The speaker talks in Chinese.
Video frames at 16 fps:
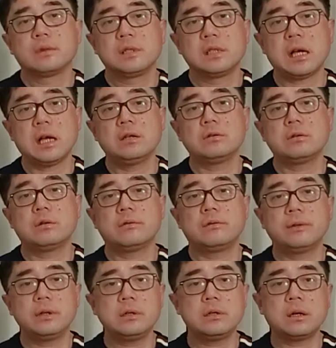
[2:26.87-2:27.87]
采取了
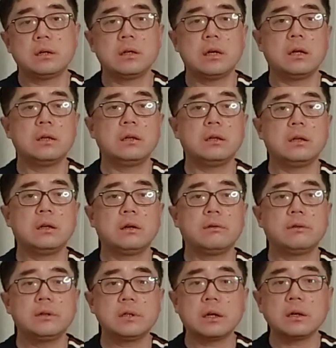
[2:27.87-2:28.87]
非常严厉啊、
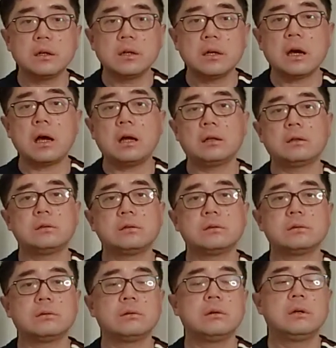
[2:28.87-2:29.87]
非常厉害的这
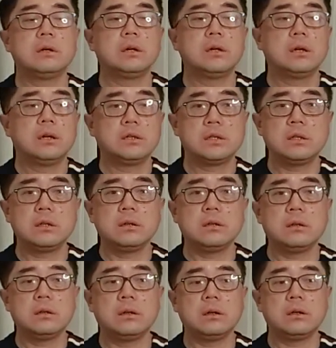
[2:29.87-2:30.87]
种
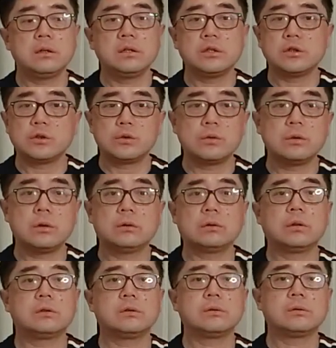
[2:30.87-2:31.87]
禁禁止出口
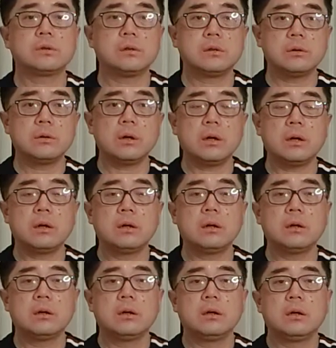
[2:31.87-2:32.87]
的这种策略
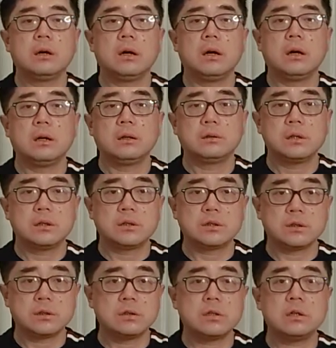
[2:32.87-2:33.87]
啊，这
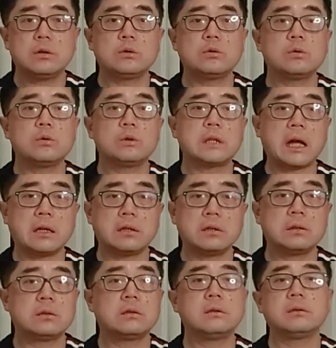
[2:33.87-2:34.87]
直接对中国打
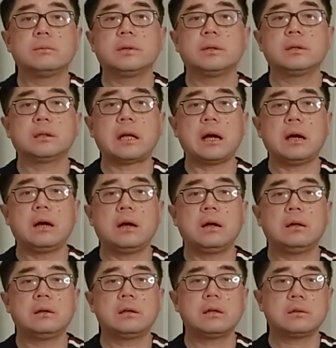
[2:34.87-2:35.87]
击的特别的大
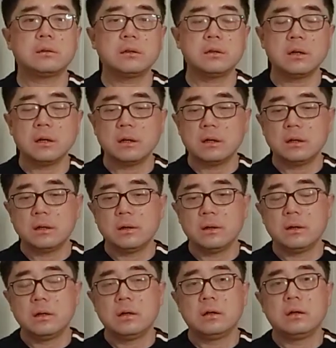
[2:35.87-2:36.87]
啊。但是，
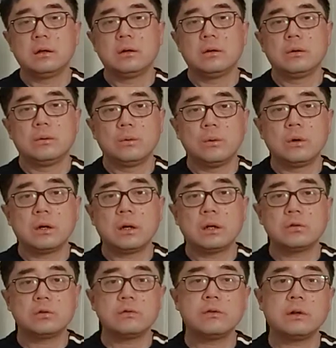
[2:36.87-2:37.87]
我
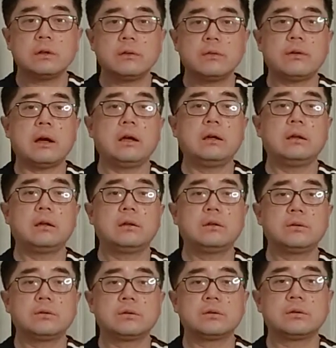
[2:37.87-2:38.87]
看中方的反应呢，
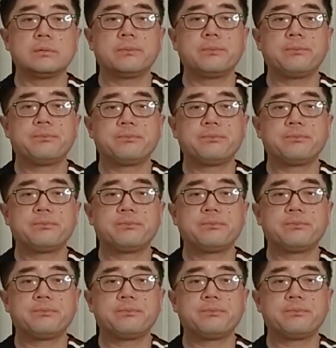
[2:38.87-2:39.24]
就是。